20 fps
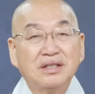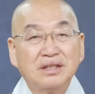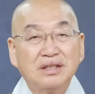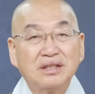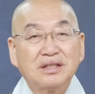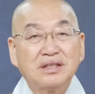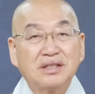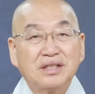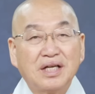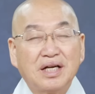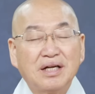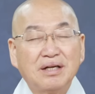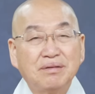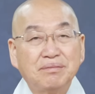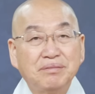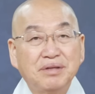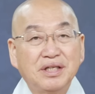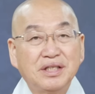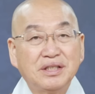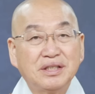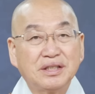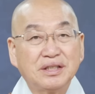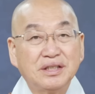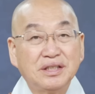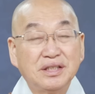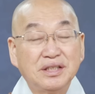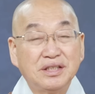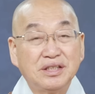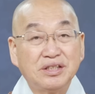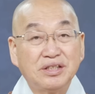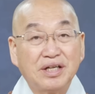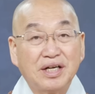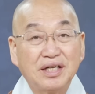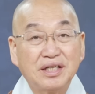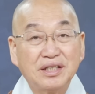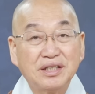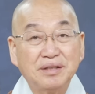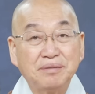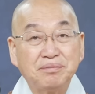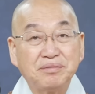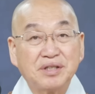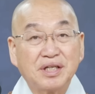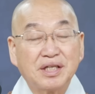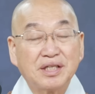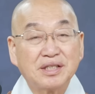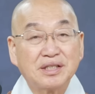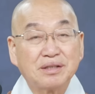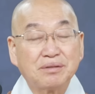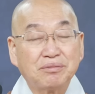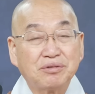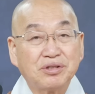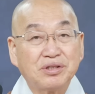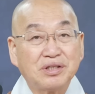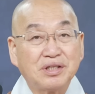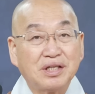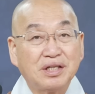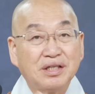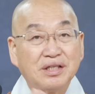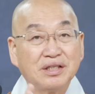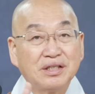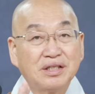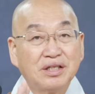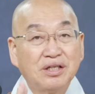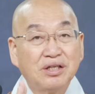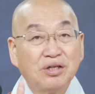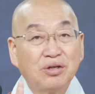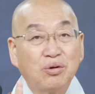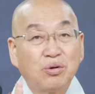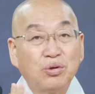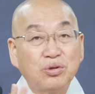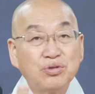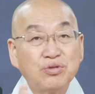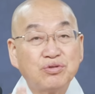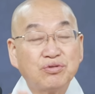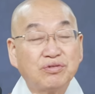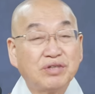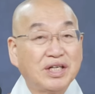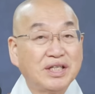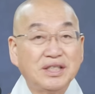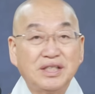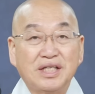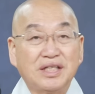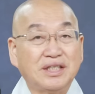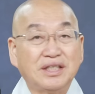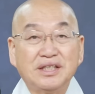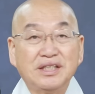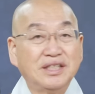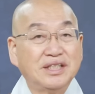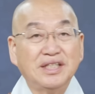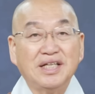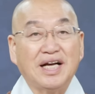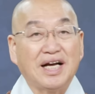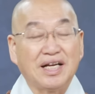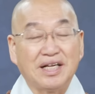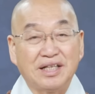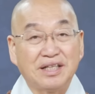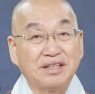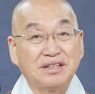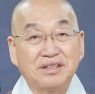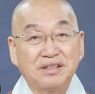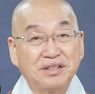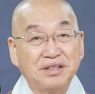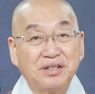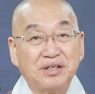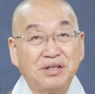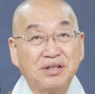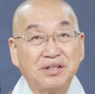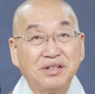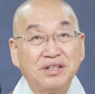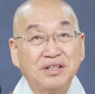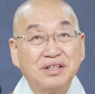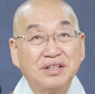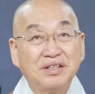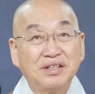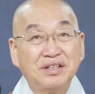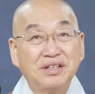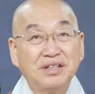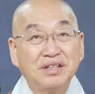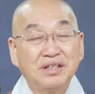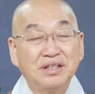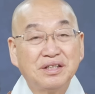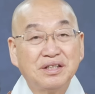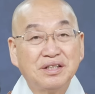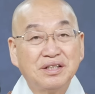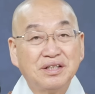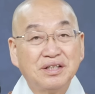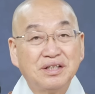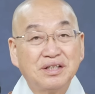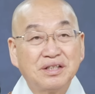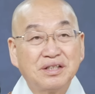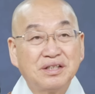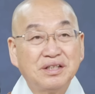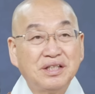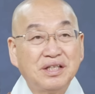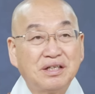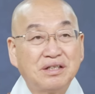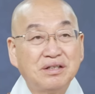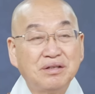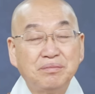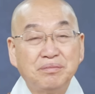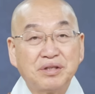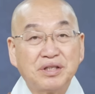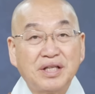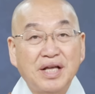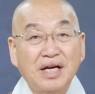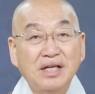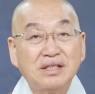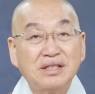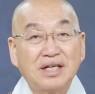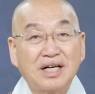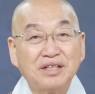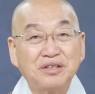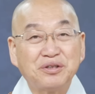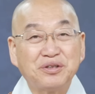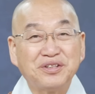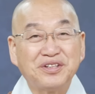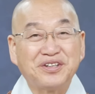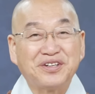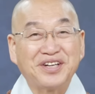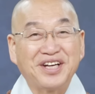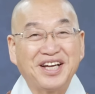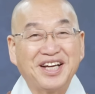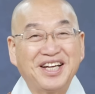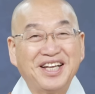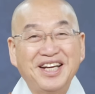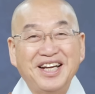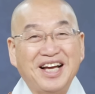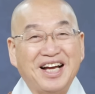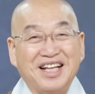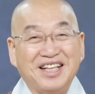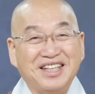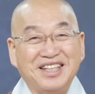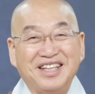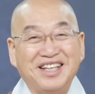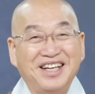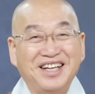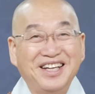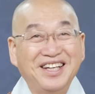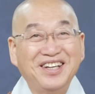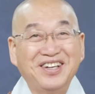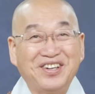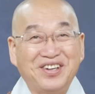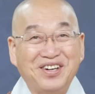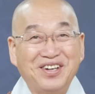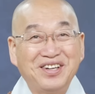그 사람의 정신질환의 입장에서 볼 때는 그 순간 제정신이 아닌 거예요. 근데 그걸 뭐 탱커 가져온다고 해결이 안 돼요.